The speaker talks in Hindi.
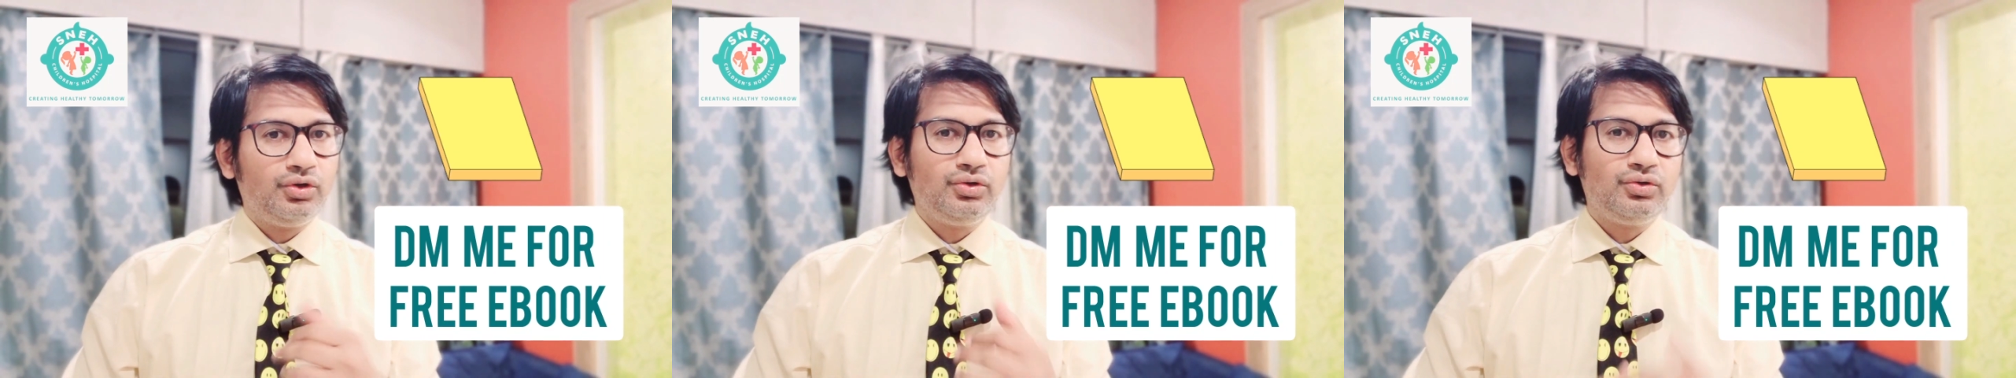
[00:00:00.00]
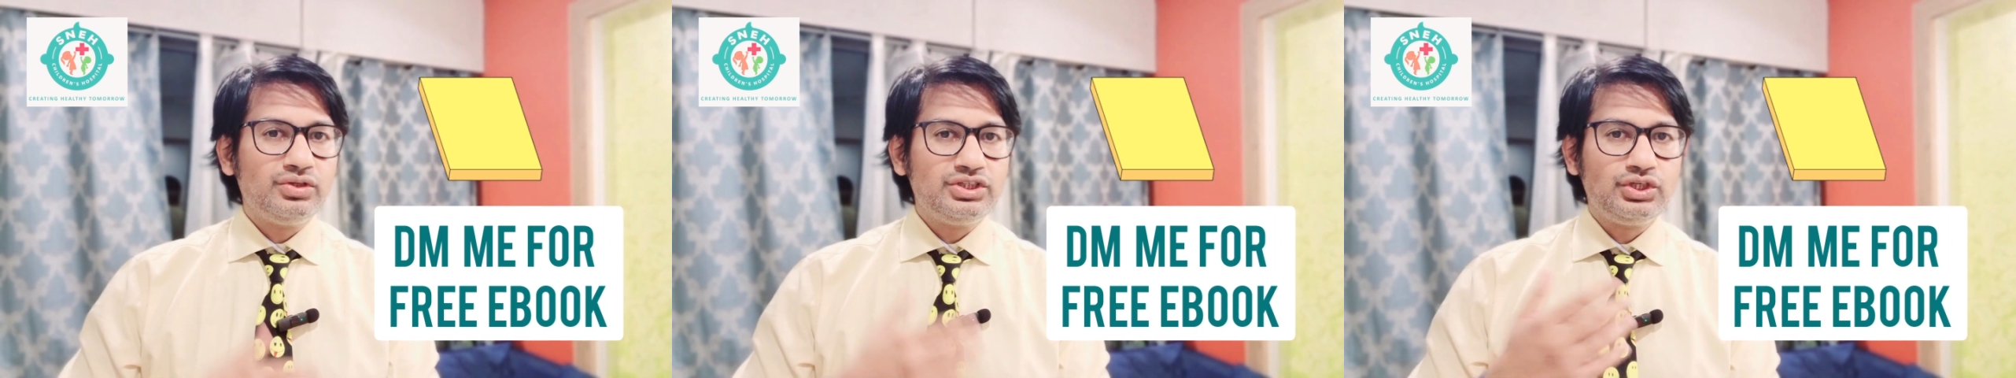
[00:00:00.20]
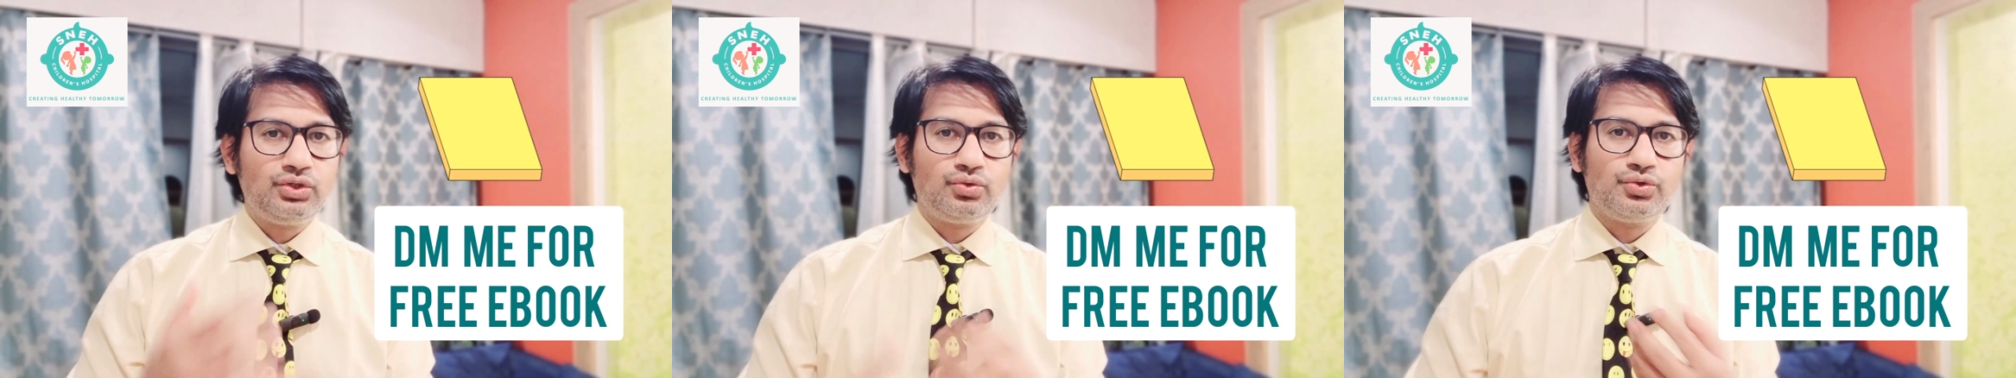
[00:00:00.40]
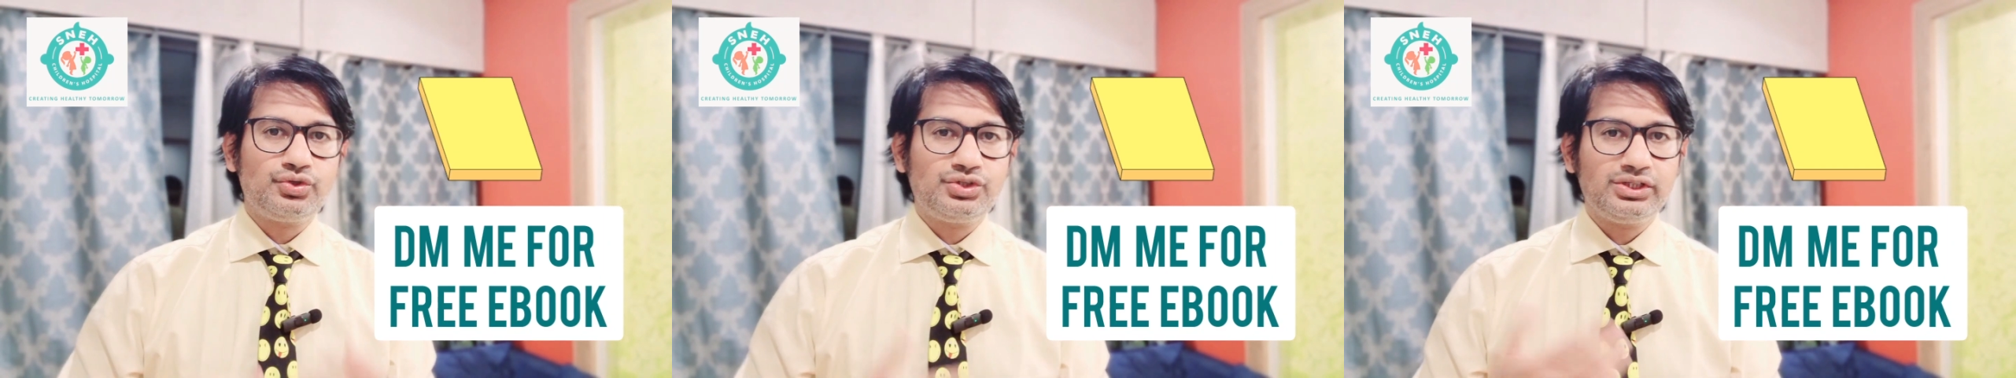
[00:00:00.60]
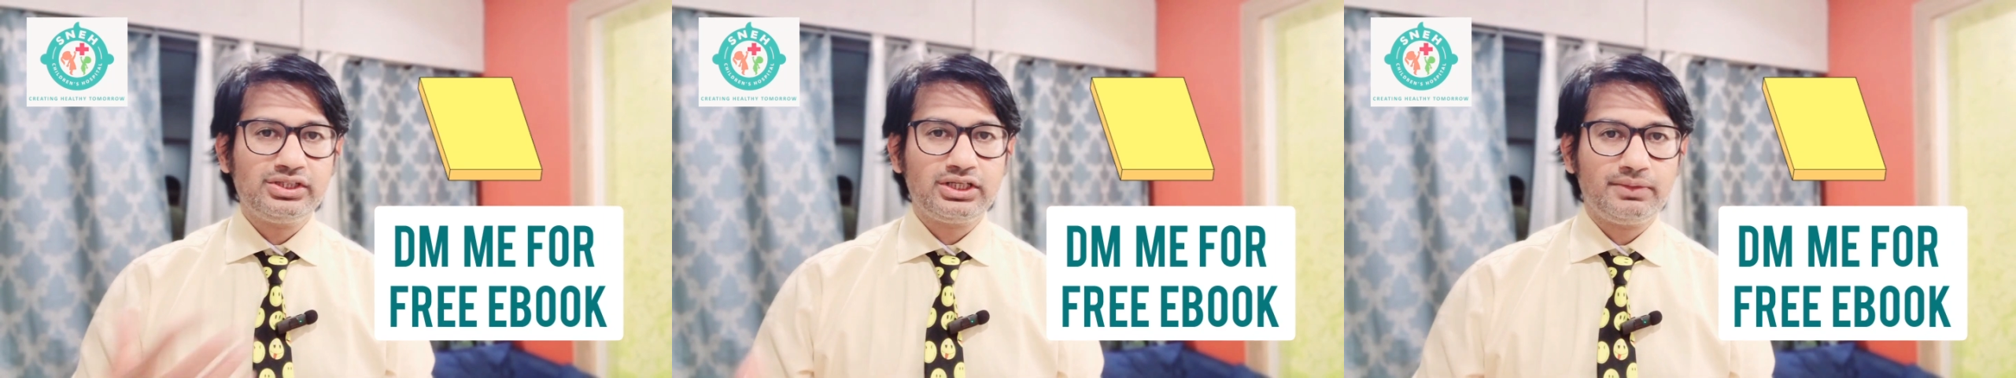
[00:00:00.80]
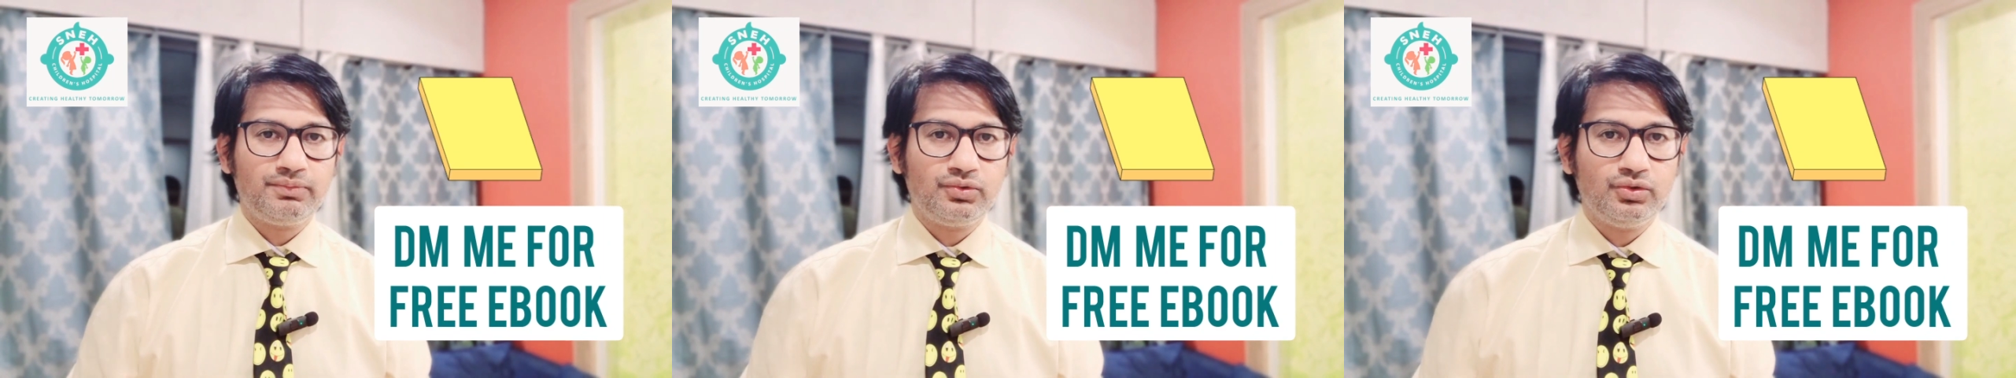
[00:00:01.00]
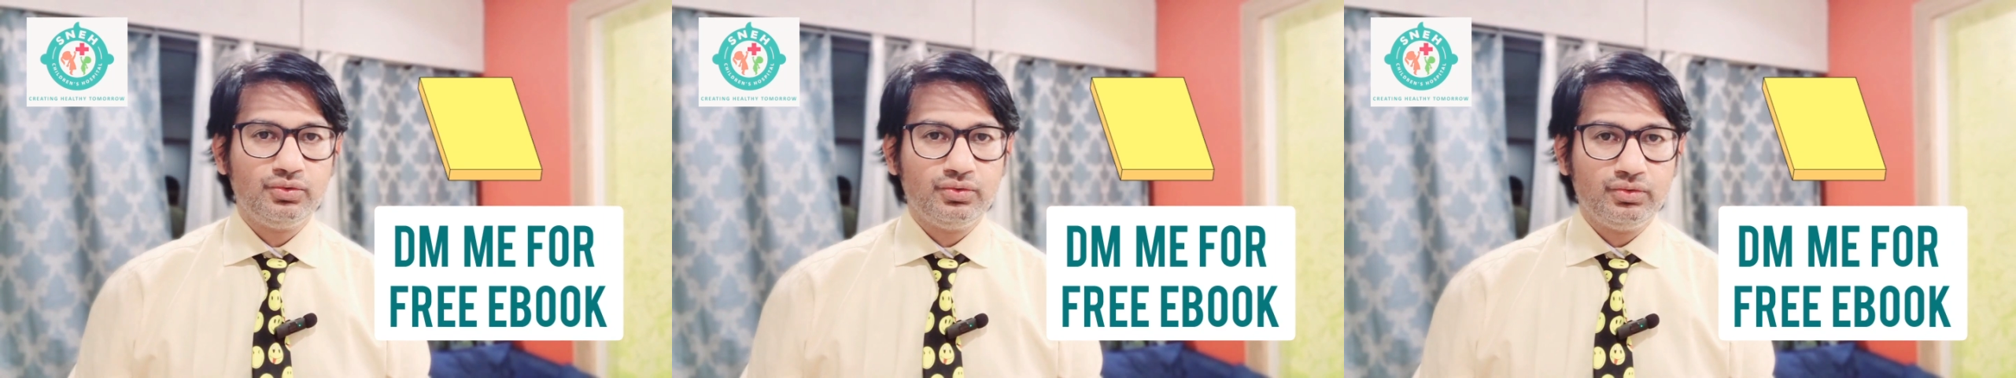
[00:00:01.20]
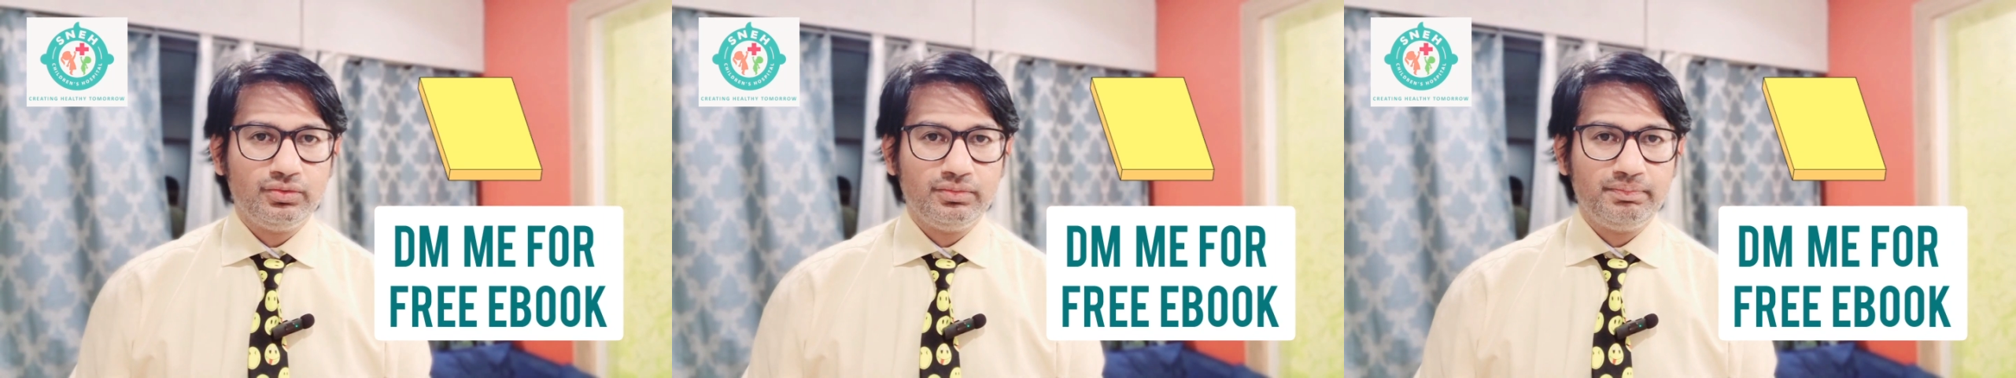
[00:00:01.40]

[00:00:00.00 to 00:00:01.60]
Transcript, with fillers: कौन कौन से क्वेश्चंस आपको